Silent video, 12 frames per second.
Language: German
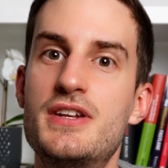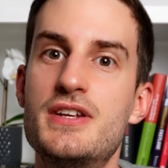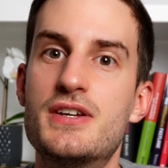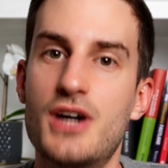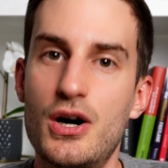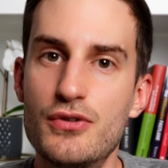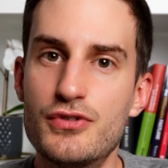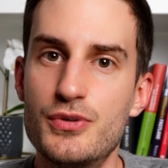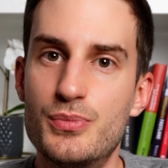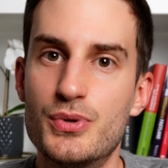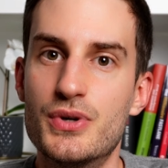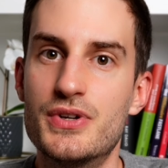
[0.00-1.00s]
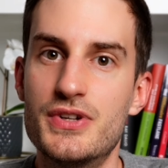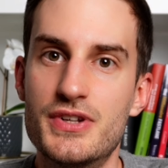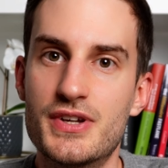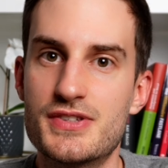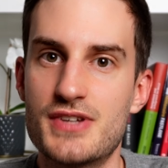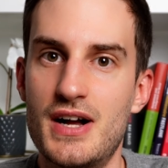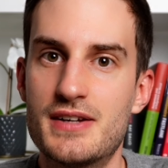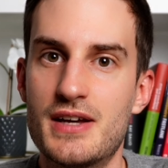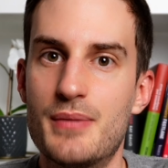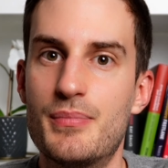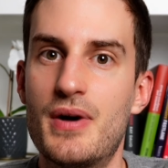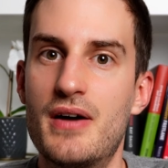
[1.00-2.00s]
die Kaufgebühren, die ich gezahlt
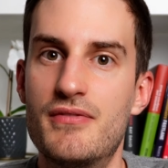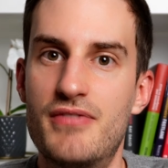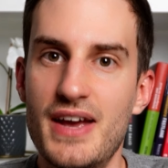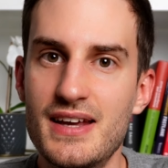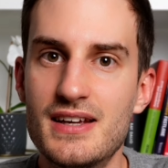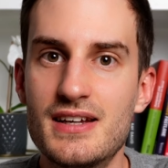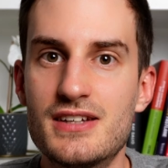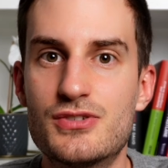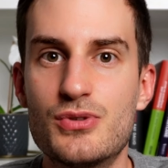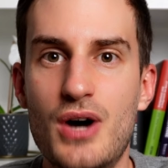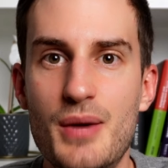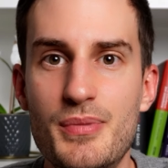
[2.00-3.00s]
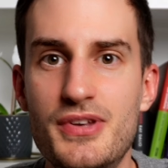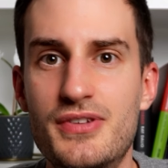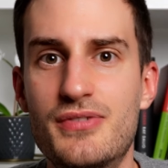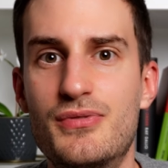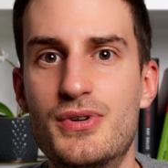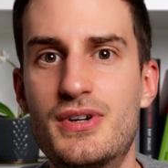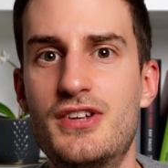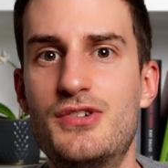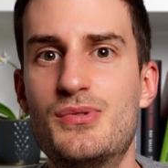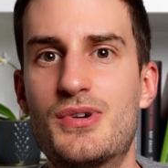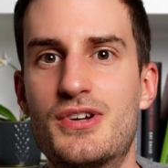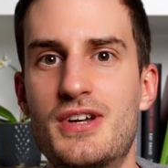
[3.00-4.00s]
habe, weg, so habe ich wirklich
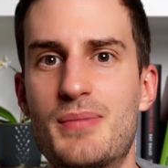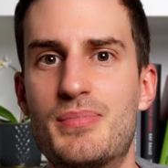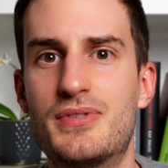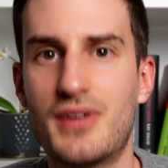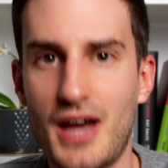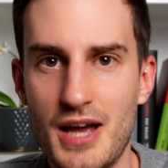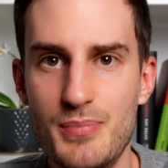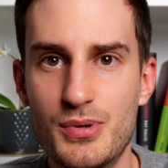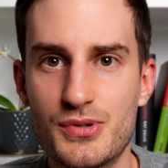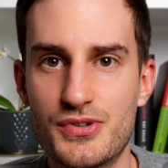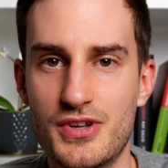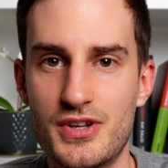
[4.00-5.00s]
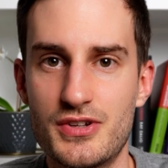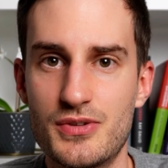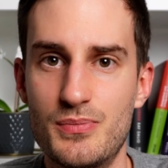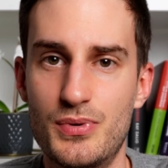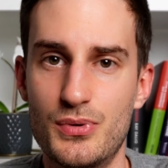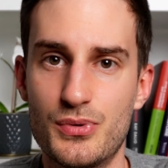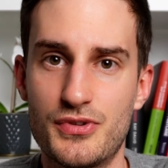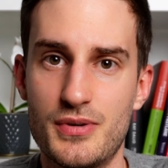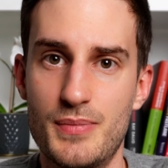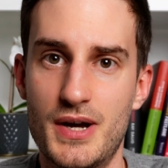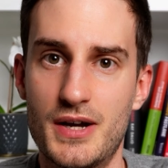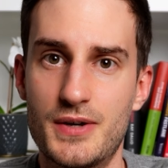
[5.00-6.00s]
nur knapp 3% plus
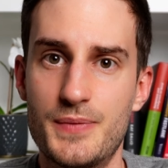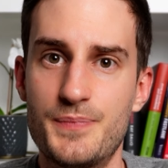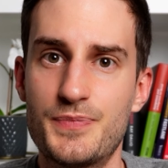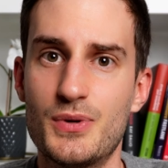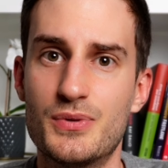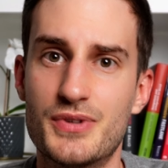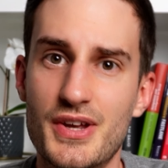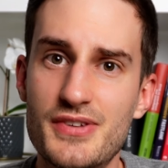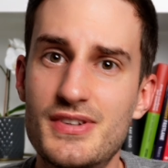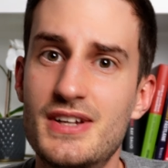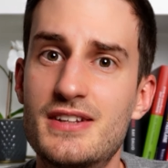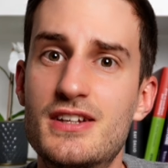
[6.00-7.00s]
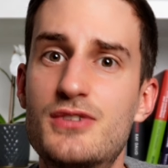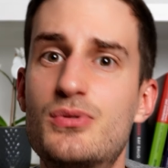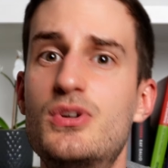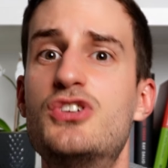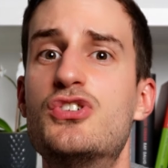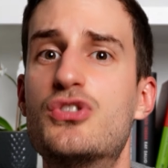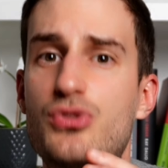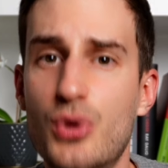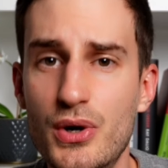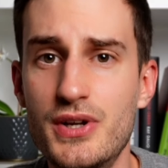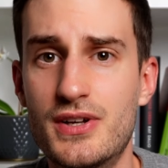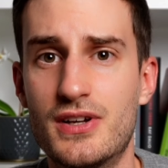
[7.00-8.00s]
gemacht. Und das liegt natürlich
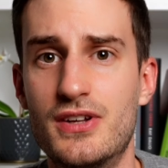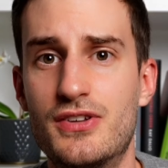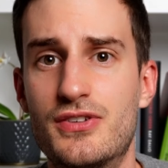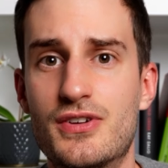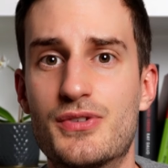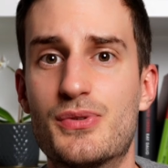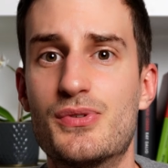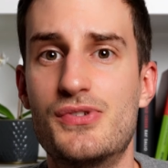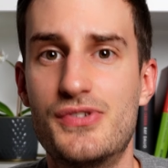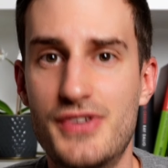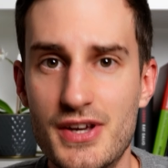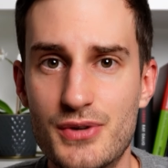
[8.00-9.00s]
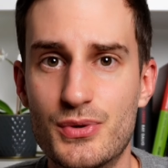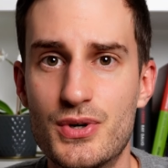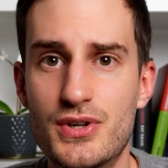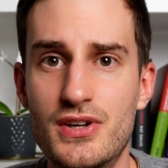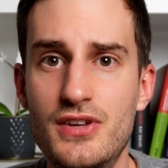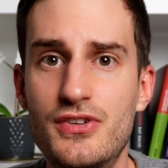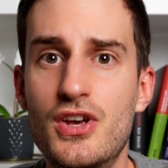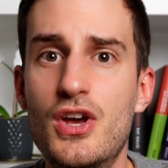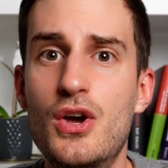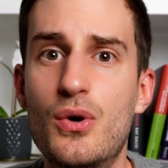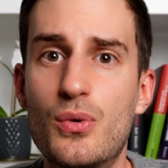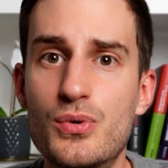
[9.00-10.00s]
deutlich, also sehr deutlich
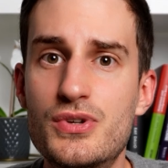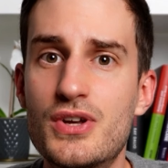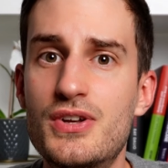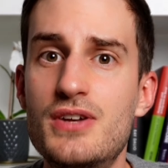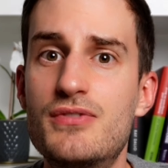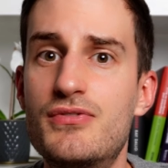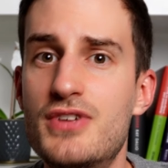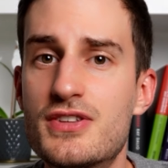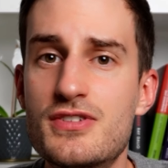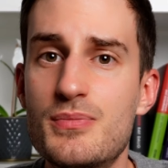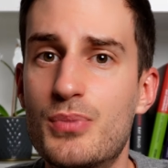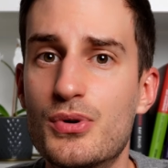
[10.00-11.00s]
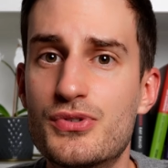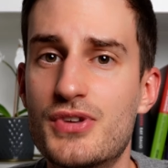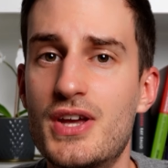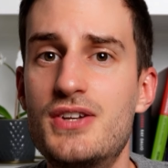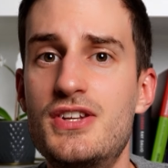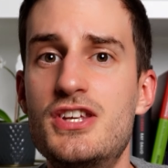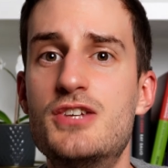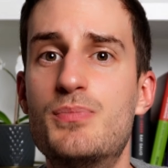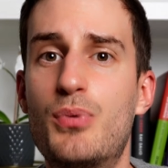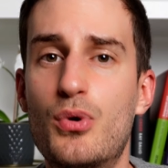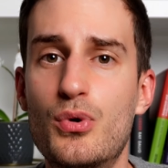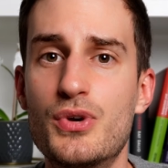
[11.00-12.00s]
unter den 14 Prozent, die ich
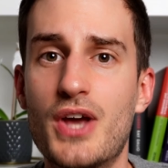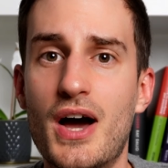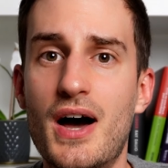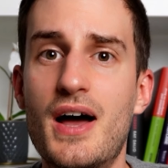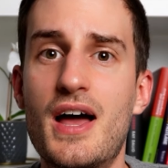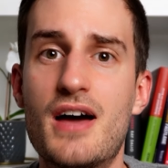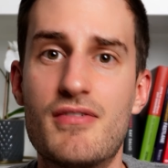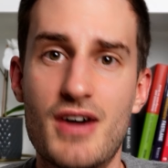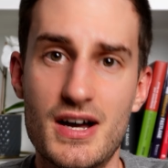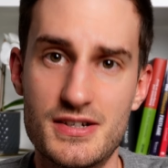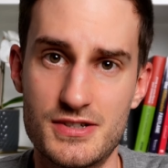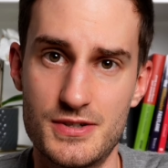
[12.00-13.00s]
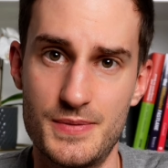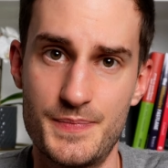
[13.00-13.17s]
pro Jahr erwarte.